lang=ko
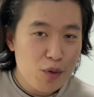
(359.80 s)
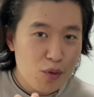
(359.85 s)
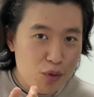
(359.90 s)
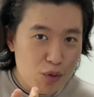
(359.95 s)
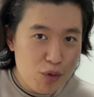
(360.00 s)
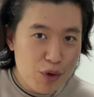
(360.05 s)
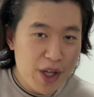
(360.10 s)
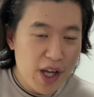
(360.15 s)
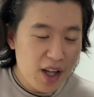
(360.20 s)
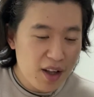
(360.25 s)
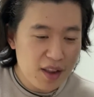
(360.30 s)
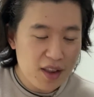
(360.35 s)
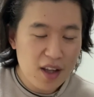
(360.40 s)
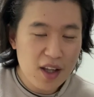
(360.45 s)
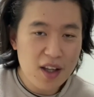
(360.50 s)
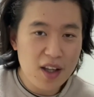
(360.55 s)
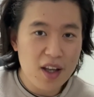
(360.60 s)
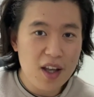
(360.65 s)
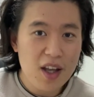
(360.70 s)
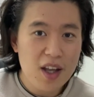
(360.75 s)

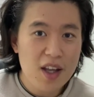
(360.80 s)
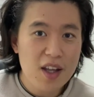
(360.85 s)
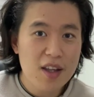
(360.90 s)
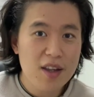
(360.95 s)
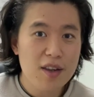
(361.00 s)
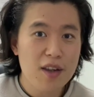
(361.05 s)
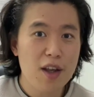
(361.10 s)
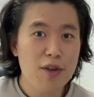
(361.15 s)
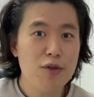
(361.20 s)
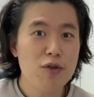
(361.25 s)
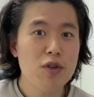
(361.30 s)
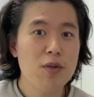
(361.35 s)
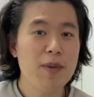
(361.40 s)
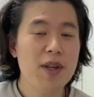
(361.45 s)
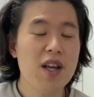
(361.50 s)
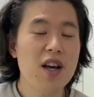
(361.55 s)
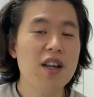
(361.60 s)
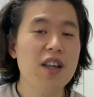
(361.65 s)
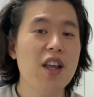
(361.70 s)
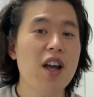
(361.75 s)
우리한테
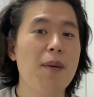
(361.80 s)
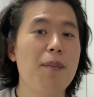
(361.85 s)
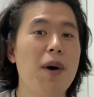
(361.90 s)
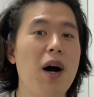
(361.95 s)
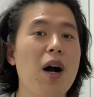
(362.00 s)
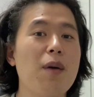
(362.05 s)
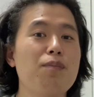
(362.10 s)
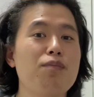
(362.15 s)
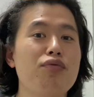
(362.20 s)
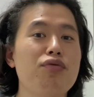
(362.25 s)
예수님의 향기가 막